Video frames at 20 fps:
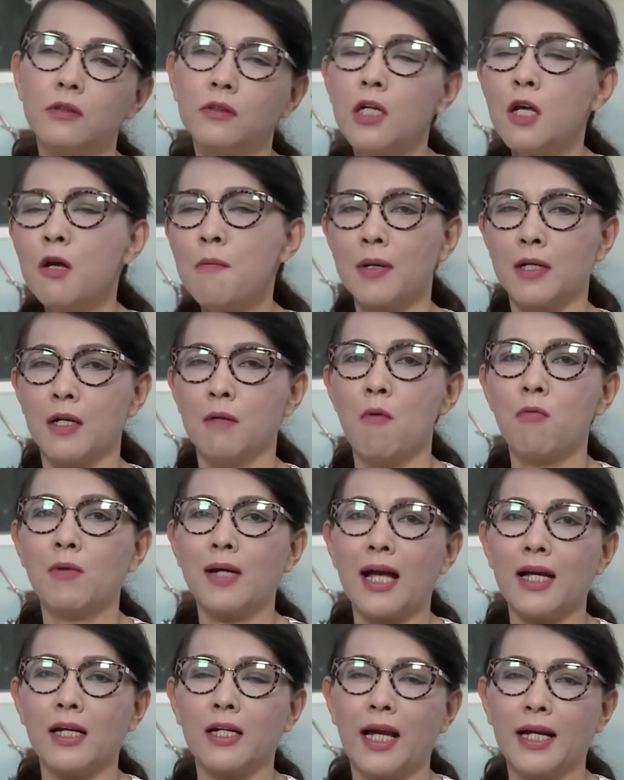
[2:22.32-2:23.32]
Nếu mà được một
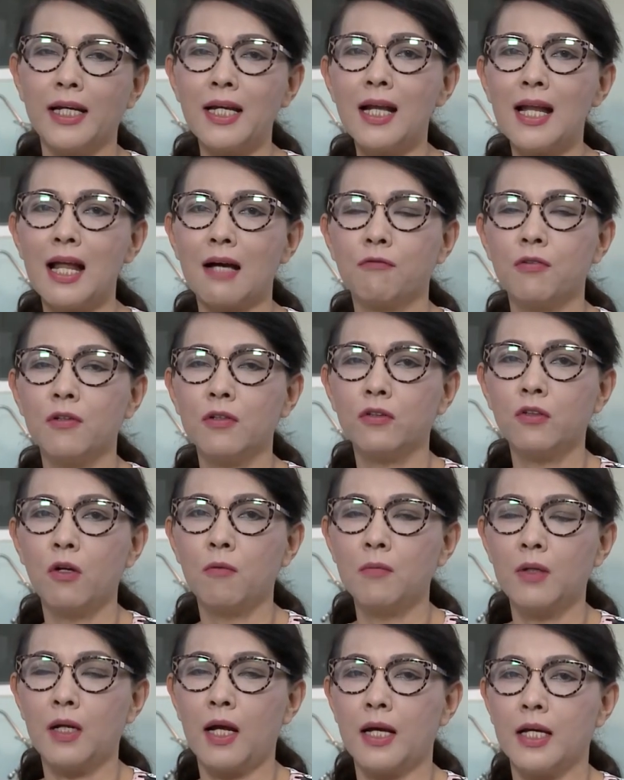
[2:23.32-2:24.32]
ngày nghỉ là Phương
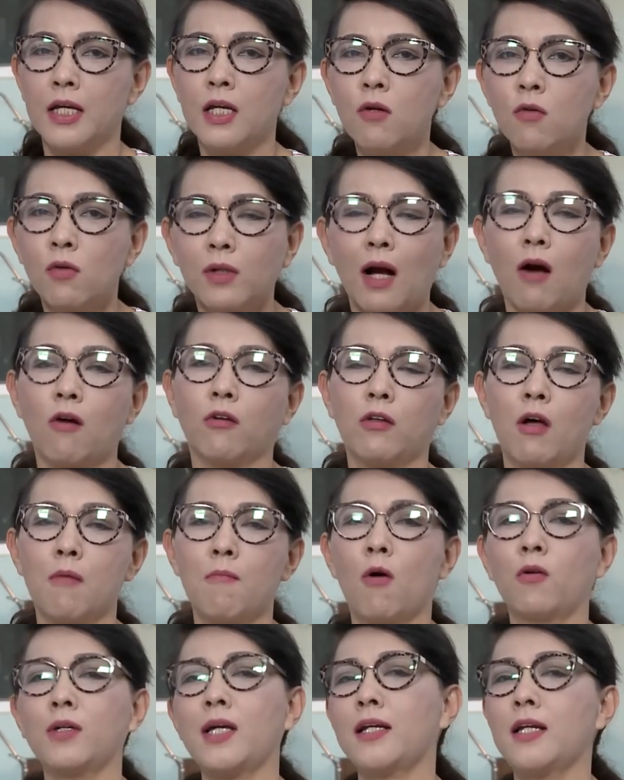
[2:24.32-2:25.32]
Dung là yêu cầu
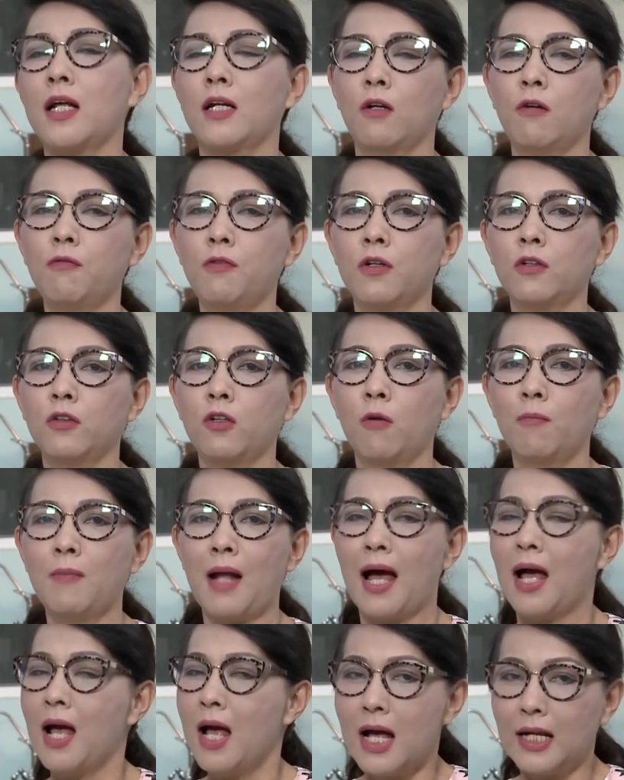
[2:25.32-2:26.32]
toàn bộ gia đình của Phương Dung
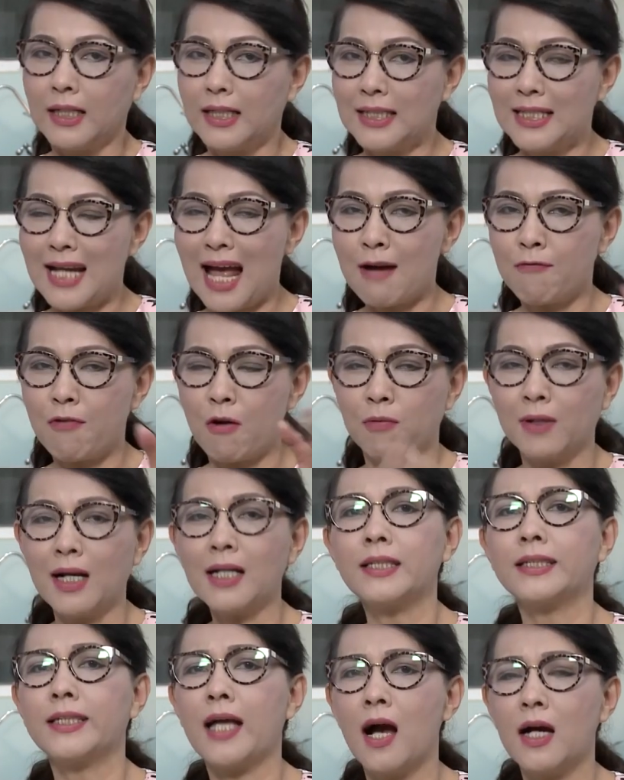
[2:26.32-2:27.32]
là đi ra phòng
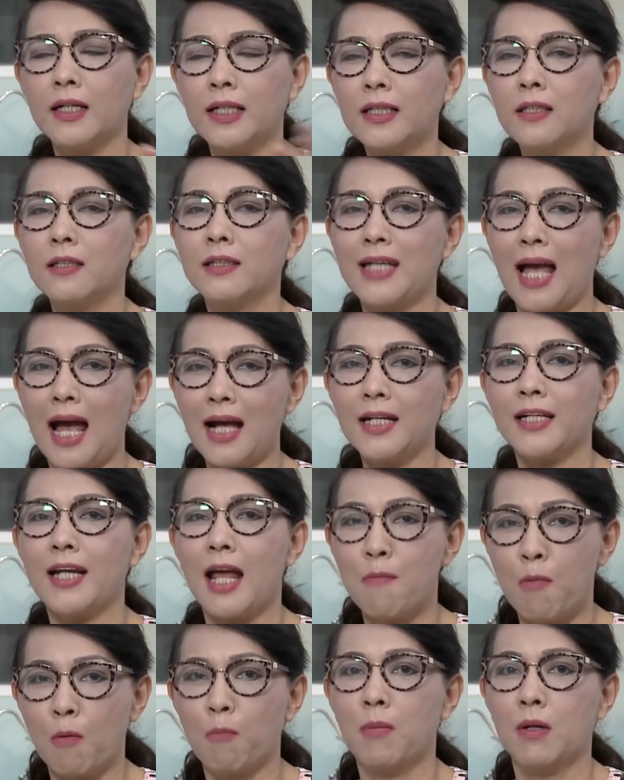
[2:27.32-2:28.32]
khách chơi, đi thư giãn,
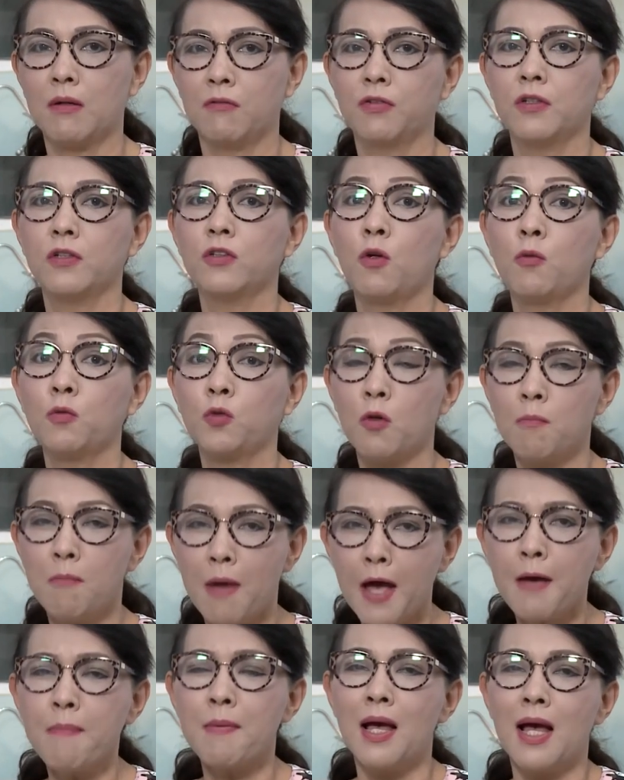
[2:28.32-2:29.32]
để một mình Phương Dung xuống
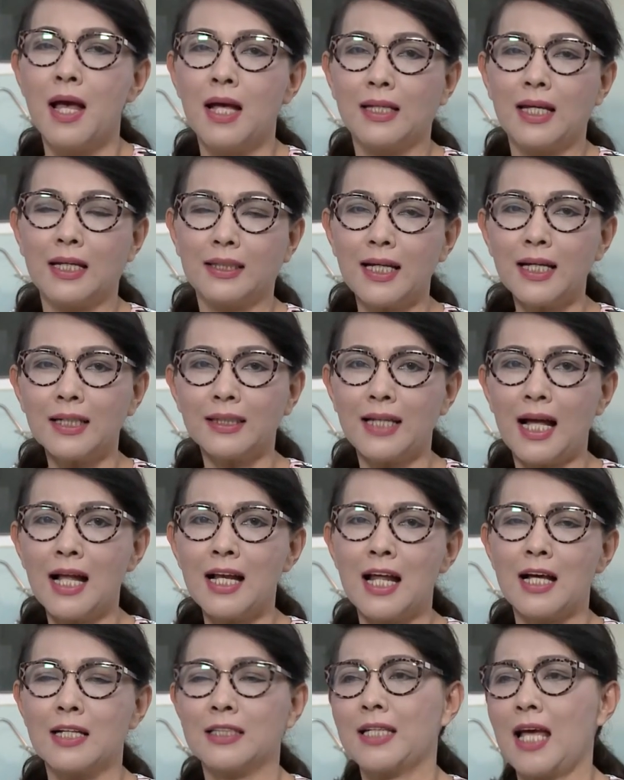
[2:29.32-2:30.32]
bếp. Và chắc
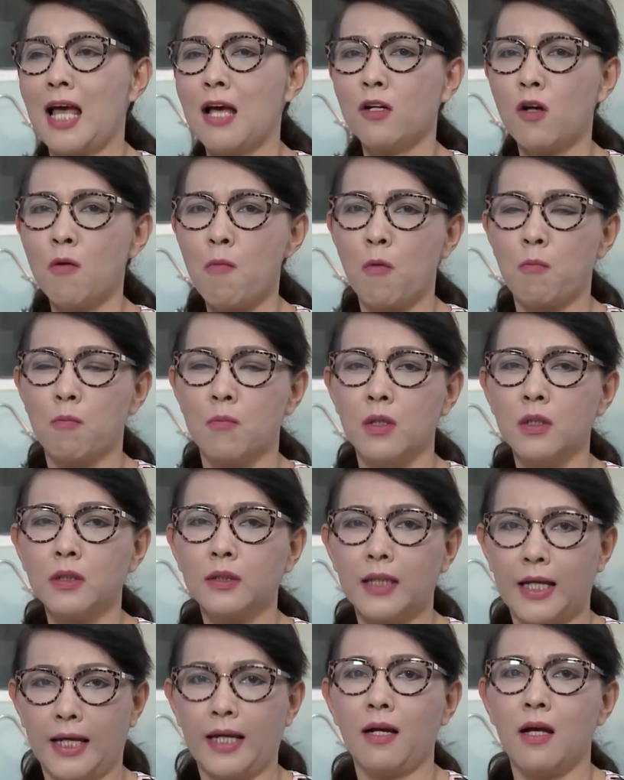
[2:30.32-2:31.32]
chắn là sẽ có một bữa
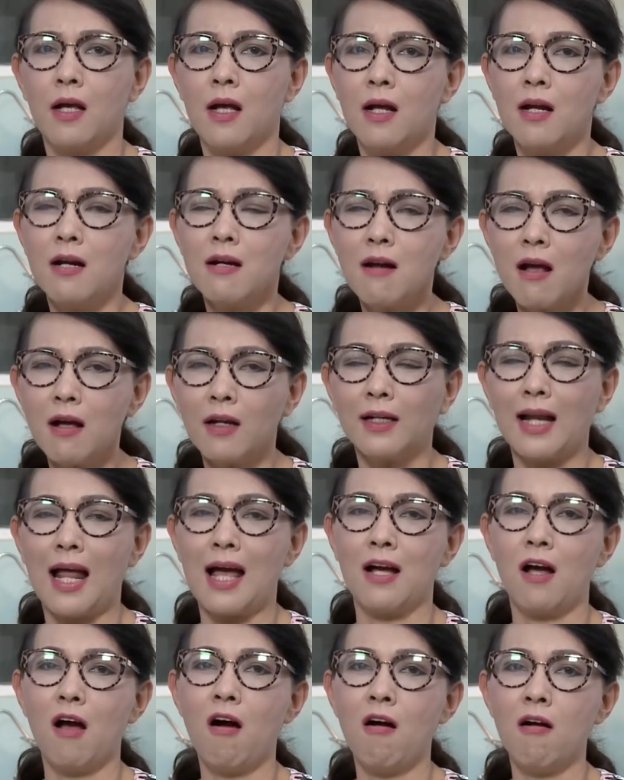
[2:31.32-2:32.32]
tiệc rất
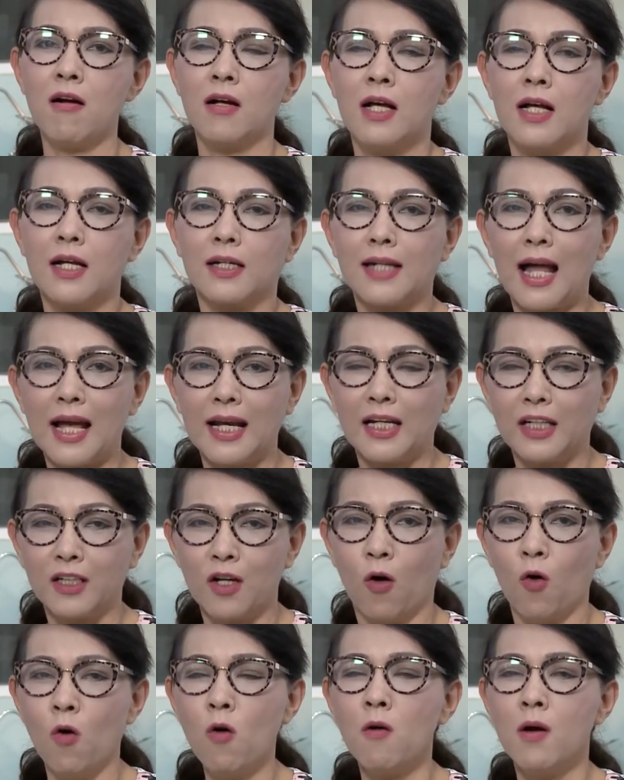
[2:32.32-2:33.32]
là ngon, đầy
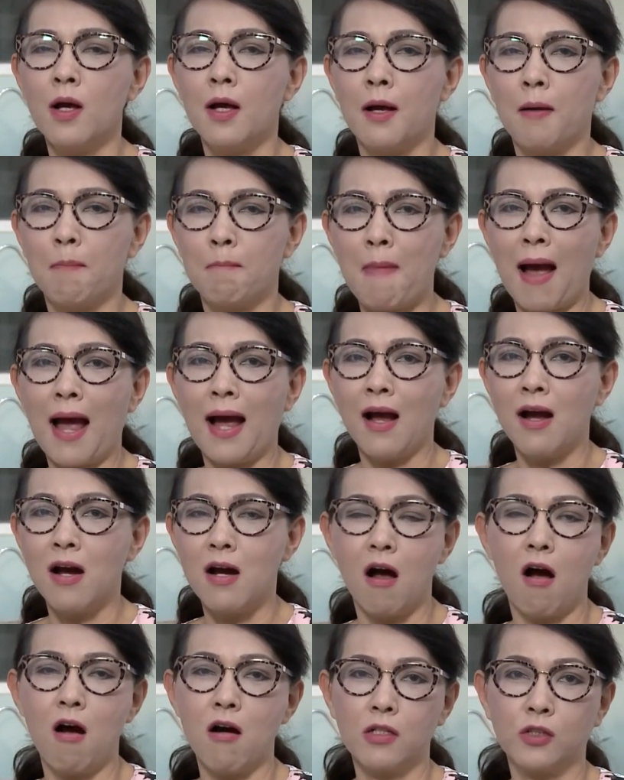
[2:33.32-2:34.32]
đủ
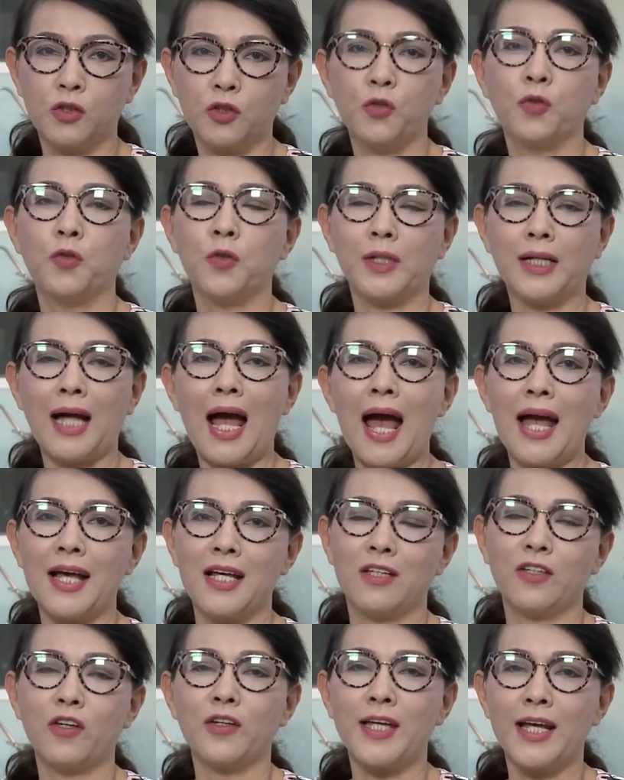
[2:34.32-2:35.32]
mặn ngọt chua
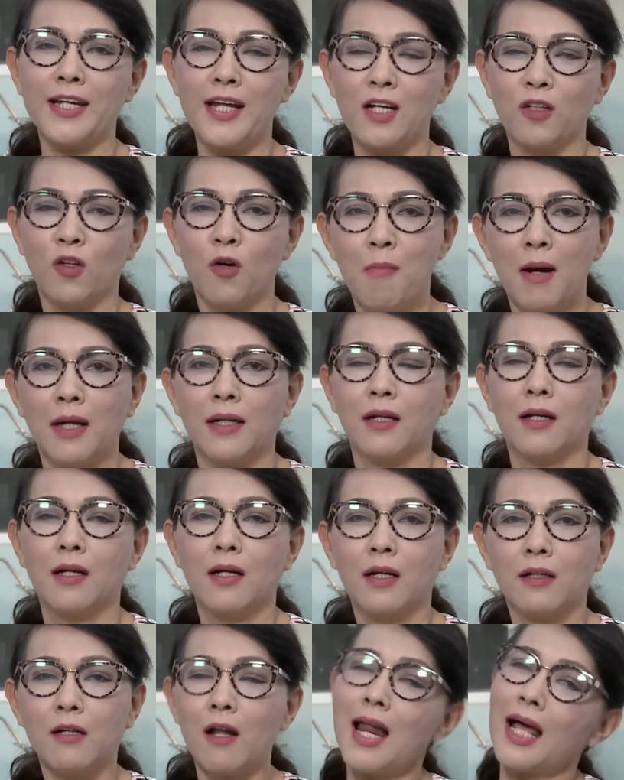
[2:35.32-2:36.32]
cay cho gia đình của mình.
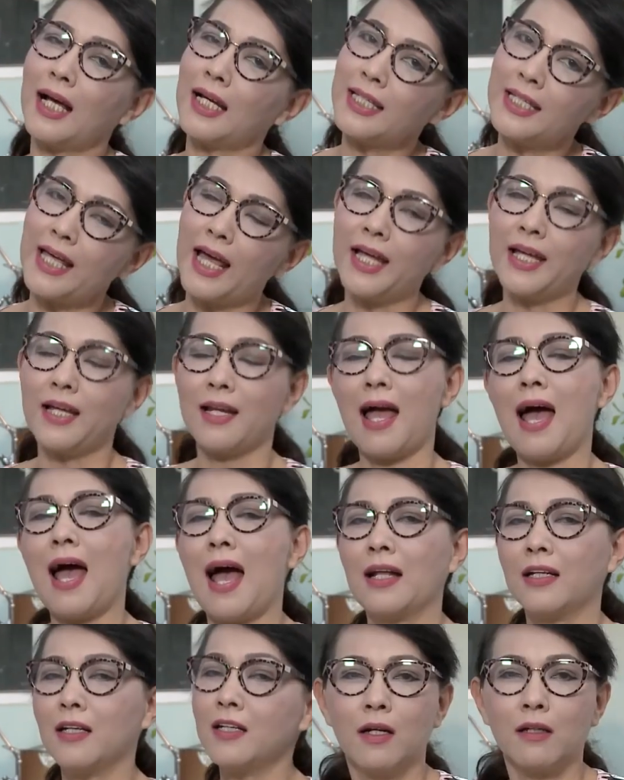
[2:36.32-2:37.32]
Đó là cái gì?
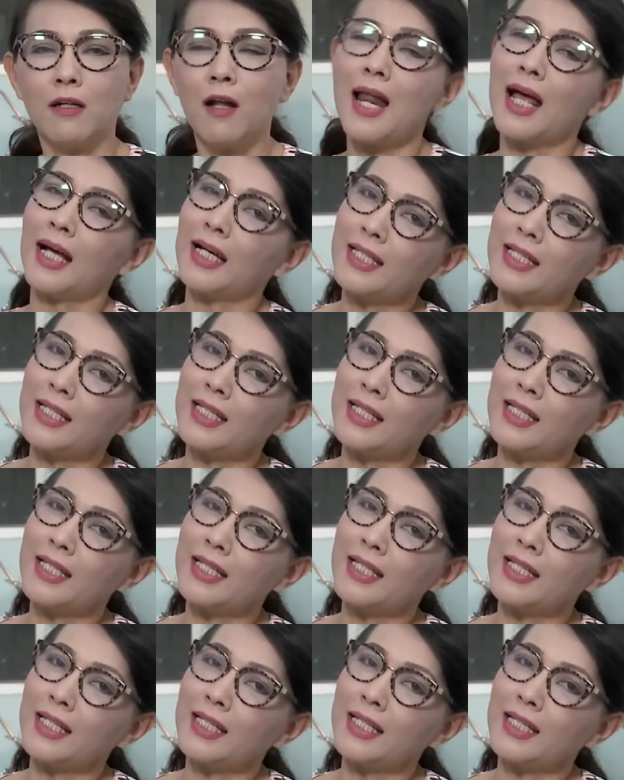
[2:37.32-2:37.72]
À, đó là